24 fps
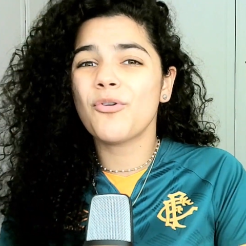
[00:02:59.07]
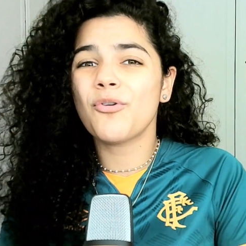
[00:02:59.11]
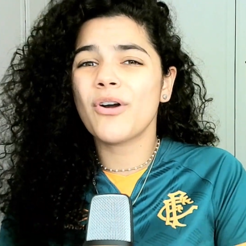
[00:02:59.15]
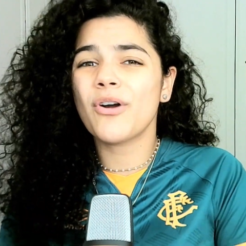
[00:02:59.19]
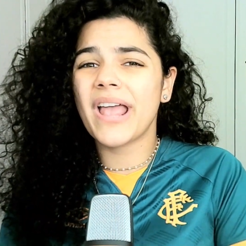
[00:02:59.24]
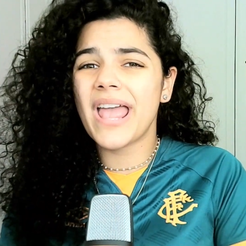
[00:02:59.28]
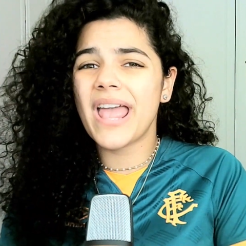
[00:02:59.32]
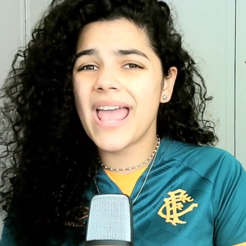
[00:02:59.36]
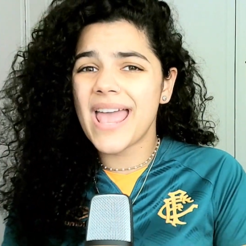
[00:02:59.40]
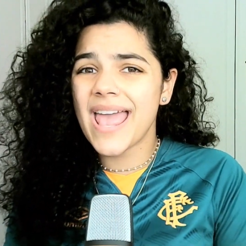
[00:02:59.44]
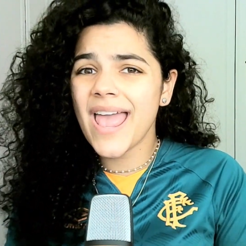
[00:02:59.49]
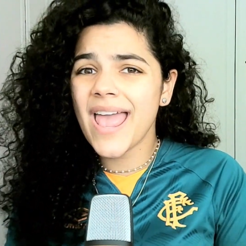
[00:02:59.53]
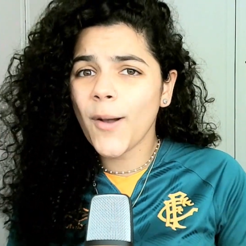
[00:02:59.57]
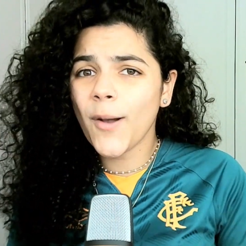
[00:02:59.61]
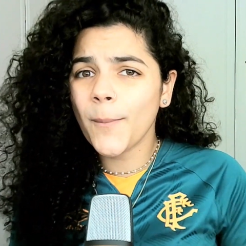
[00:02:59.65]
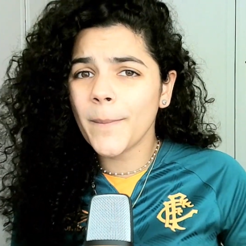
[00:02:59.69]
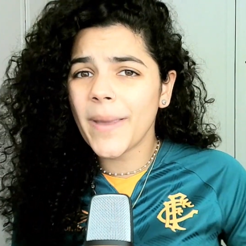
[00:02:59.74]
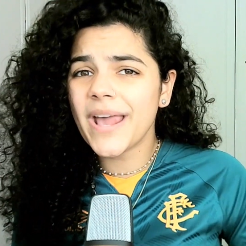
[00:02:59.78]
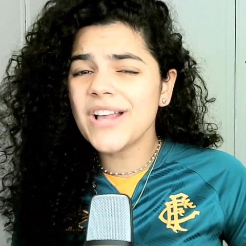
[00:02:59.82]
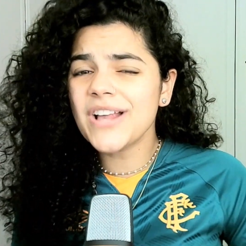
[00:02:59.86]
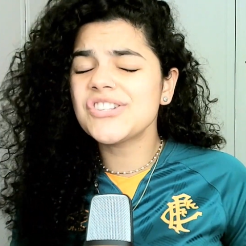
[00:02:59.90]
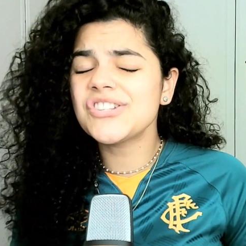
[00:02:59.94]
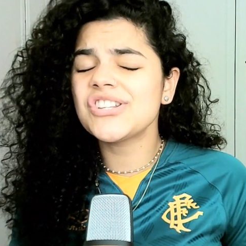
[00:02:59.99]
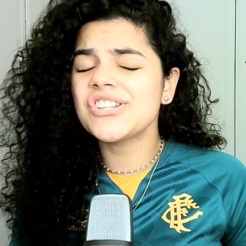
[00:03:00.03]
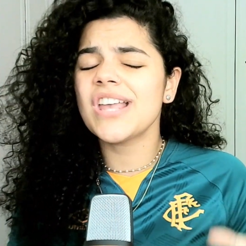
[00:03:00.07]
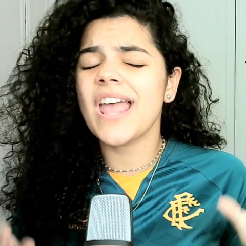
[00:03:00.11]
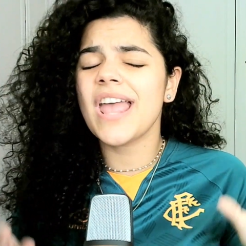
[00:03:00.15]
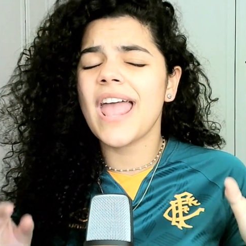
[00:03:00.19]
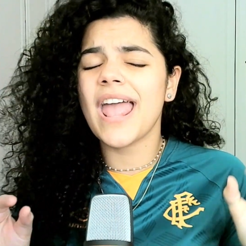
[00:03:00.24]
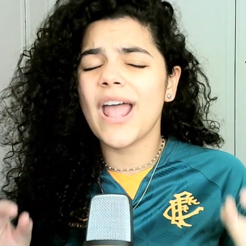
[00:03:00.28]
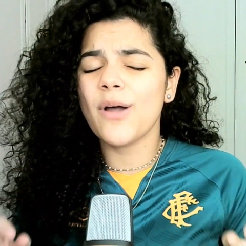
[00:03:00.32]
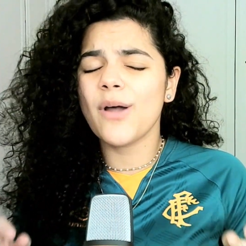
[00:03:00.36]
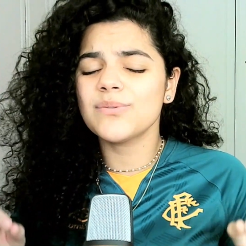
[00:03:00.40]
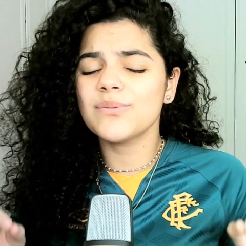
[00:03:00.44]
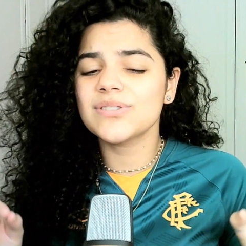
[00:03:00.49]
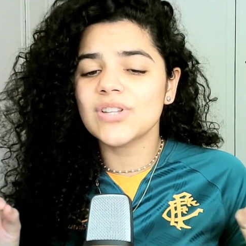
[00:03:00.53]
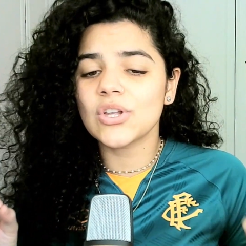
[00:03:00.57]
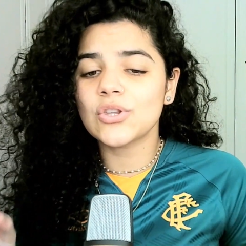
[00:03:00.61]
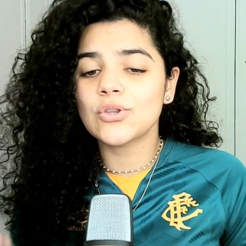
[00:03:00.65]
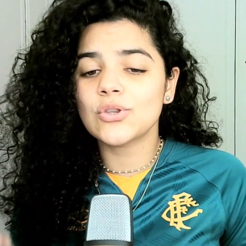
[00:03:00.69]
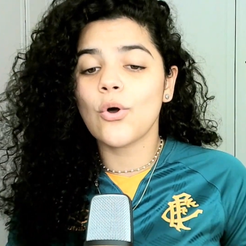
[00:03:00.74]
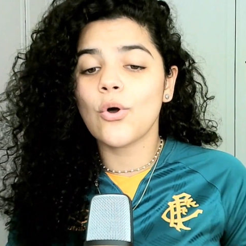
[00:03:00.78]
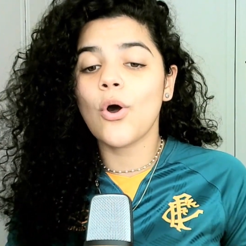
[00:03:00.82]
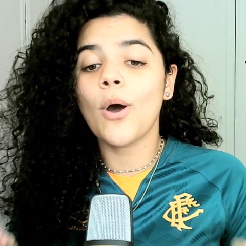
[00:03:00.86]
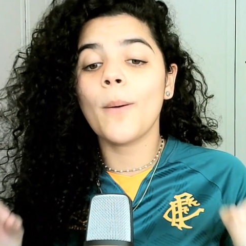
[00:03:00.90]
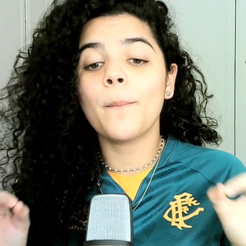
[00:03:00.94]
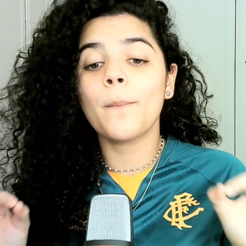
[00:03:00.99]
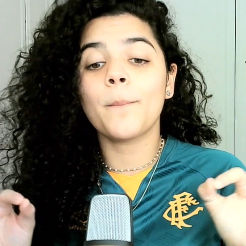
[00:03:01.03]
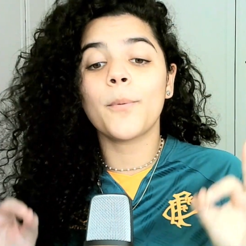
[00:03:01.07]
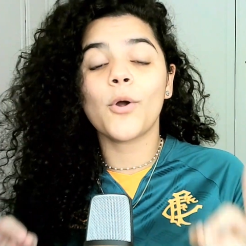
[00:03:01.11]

porque realmente é um setor